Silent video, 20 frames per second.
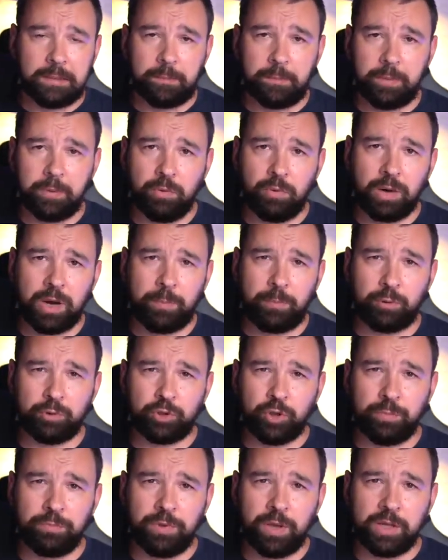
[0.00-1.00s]
było na
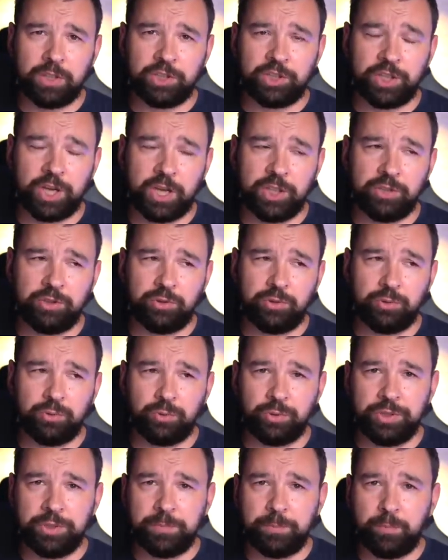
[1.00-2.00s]
poziomie
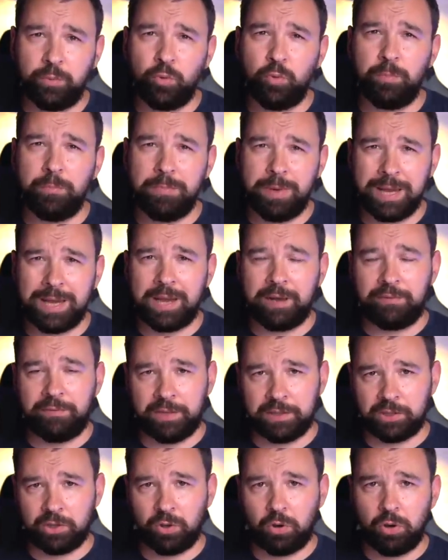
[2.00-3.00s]
6,5
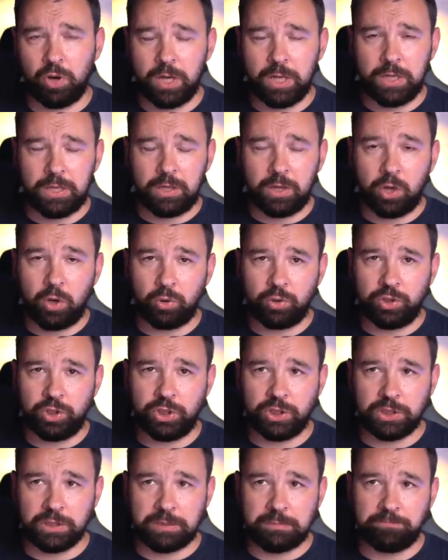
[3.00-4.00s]
MWh
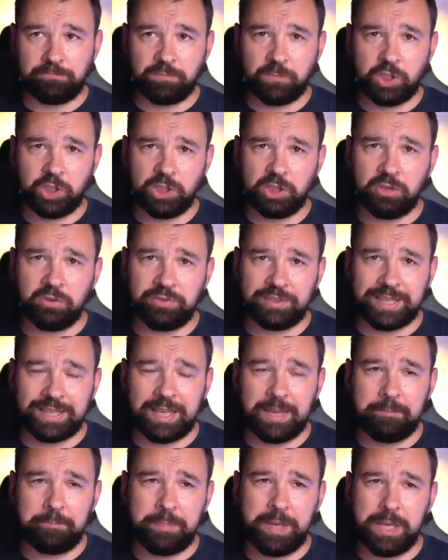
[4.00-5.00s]
godziny czyli to jest
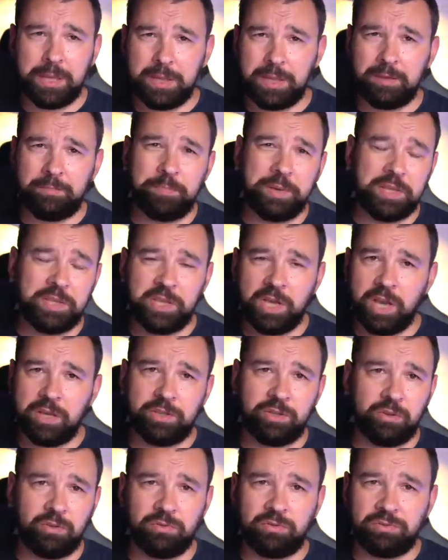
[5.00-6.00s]
takie
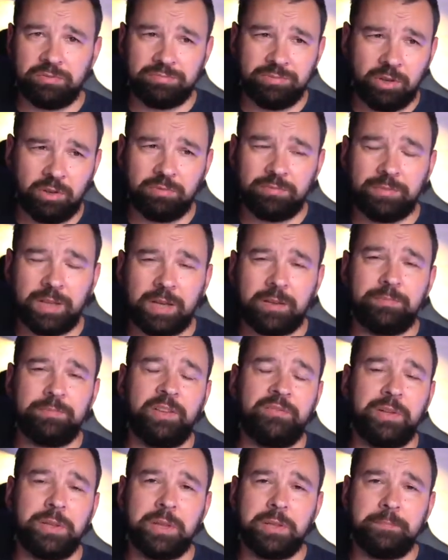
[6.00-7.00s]
550, no tak
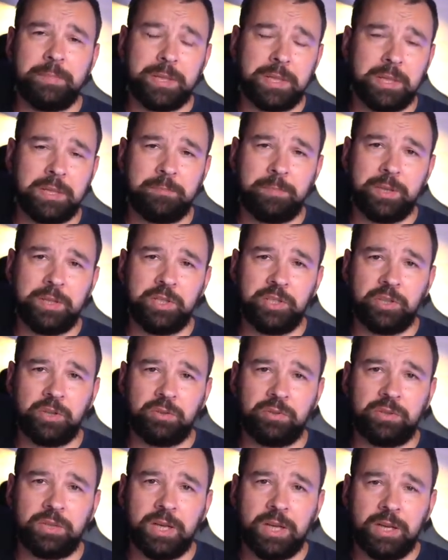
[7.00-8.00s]
mniej więcej
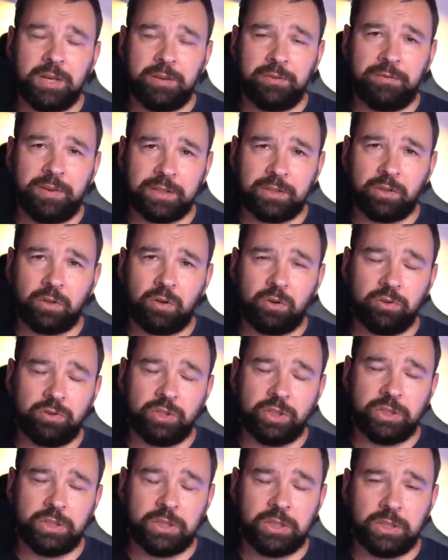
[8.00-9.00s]
550
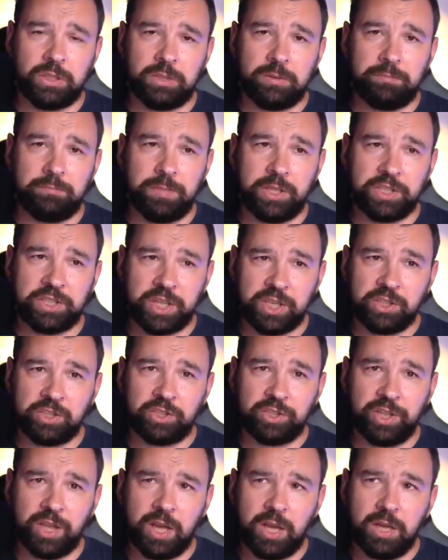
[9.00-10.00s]
watogodzin e,
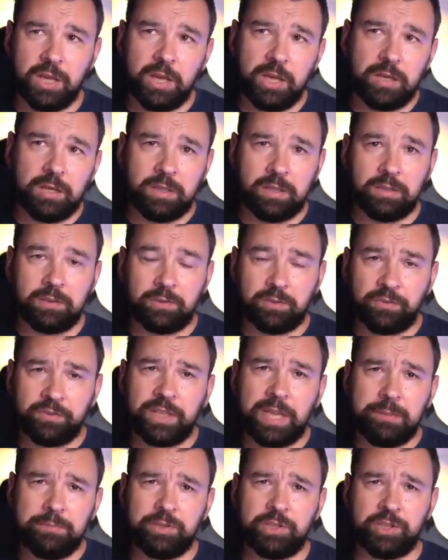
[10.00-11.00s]
miesięcznie, e, co
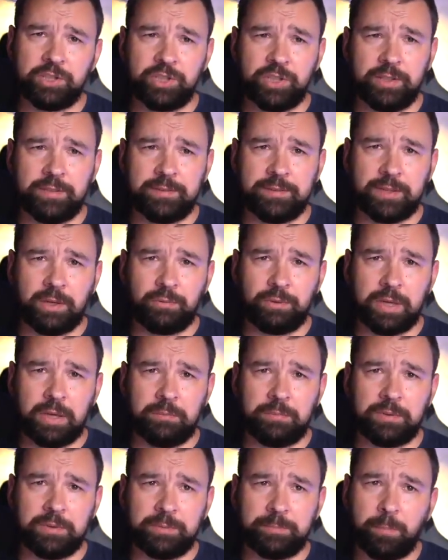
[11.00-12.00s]
wydaje mi się, że jest
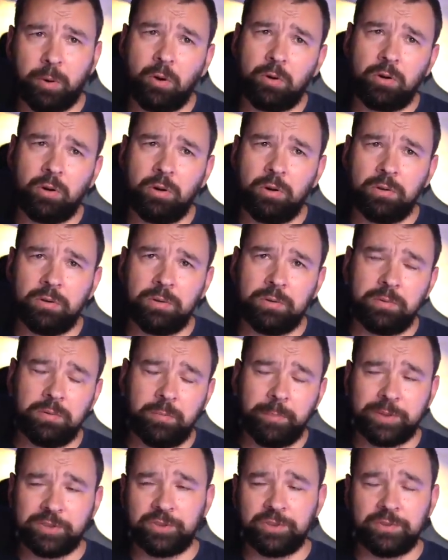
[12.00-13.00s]
całkiem sporo, e,
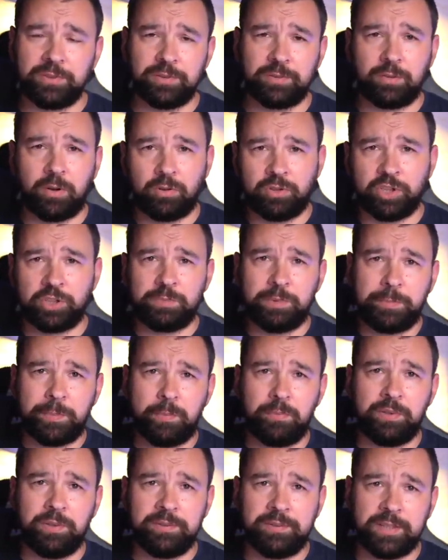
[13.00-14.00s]
no patrząc chociażby
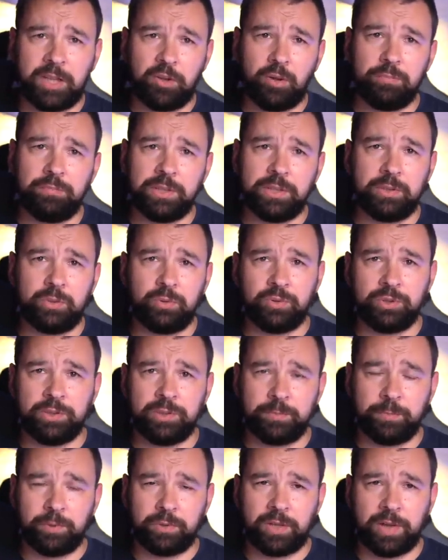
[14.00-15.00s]
po moich znajomych,
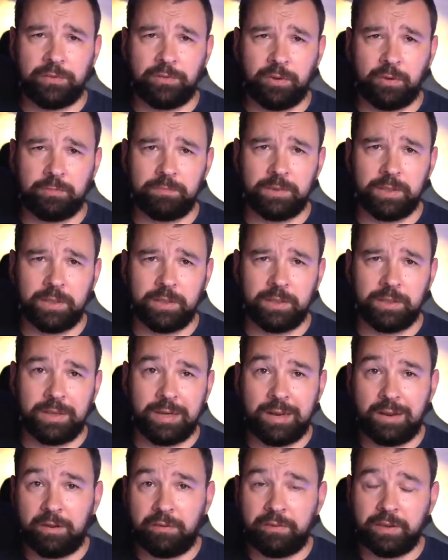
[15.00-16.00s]
którzy potrafią
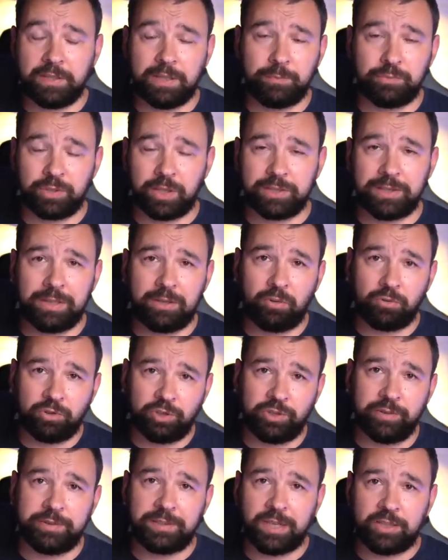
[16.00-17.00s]
generować na przykład tylko
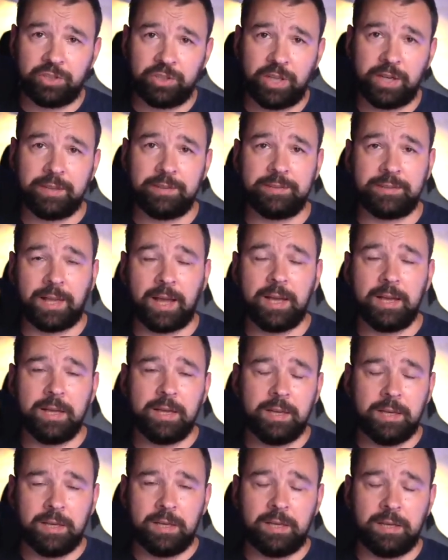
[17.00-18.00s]
300-400
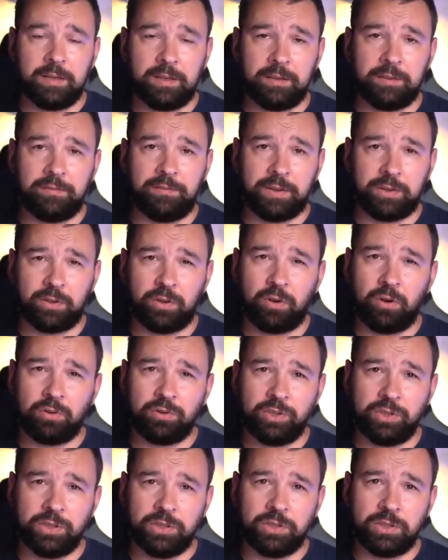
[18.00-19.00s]

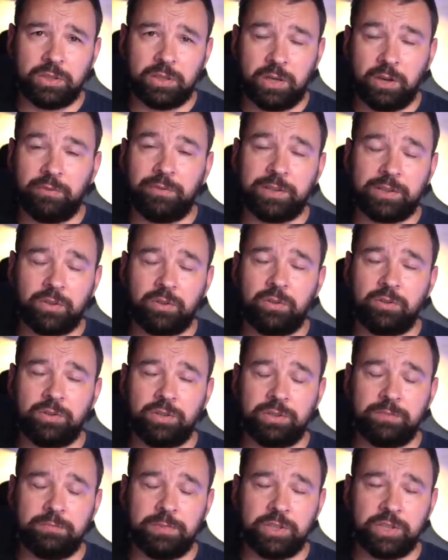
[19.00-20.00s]
watogodzin,
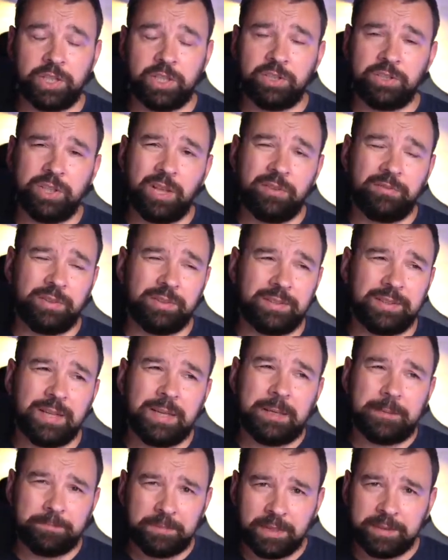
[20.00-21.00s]
kilowatogodzin miesięcznie, więc
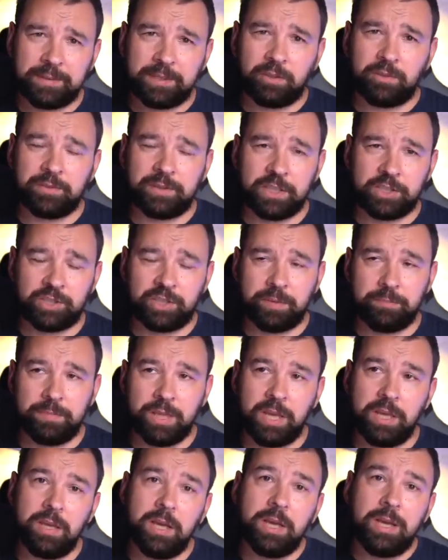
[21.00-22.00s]
jest tego znacznie
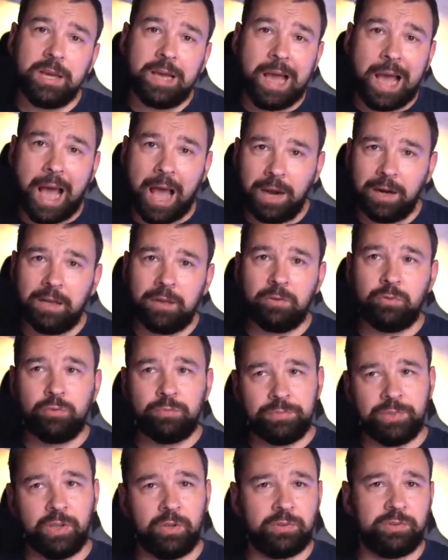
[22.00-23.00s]
mniej, ale
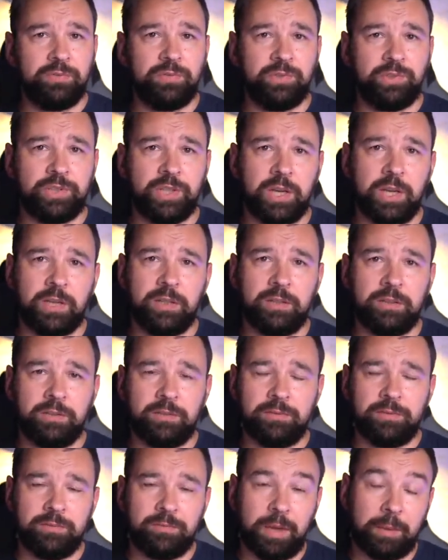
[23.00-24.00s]
u mnie oczywiście
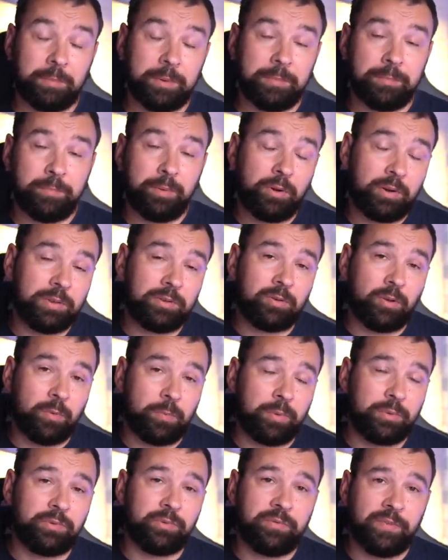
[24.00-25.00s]
jakby biorę
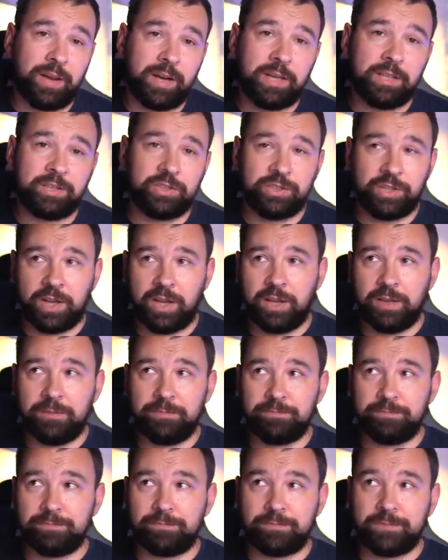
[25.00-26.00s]
to pod uwagę, że
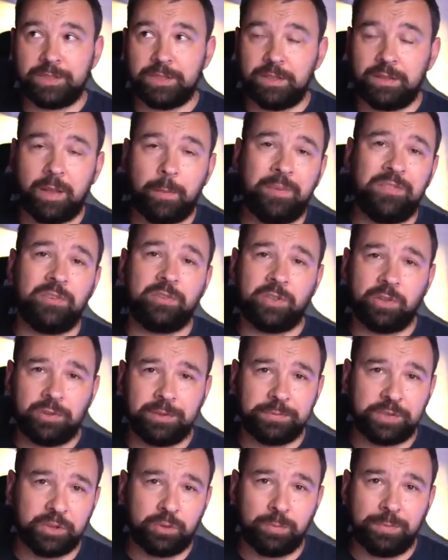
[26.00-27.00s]
mm, na pewno
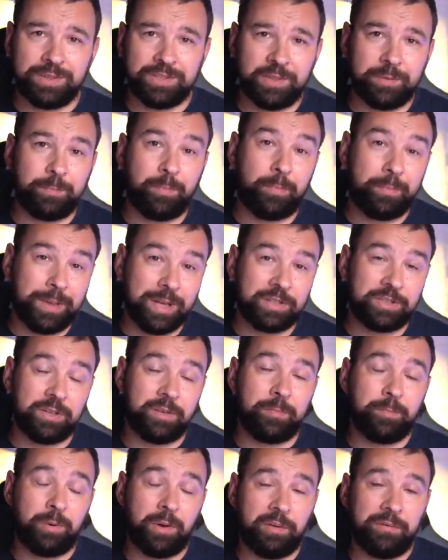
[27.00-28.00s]
tego sprzętu będzie po
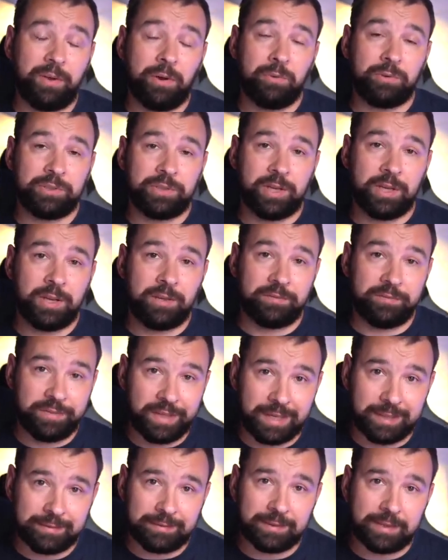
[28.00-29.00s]
pierwsze pojawiało się
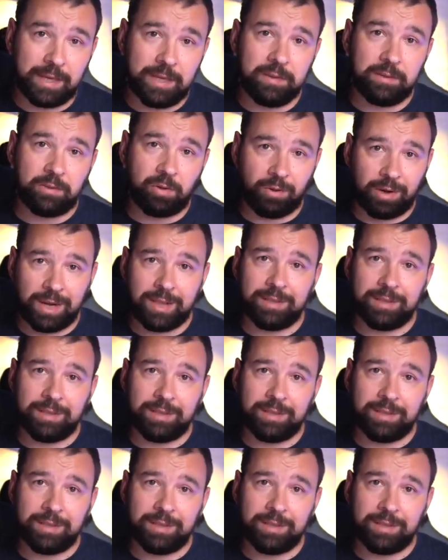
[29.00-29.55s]
więcej, to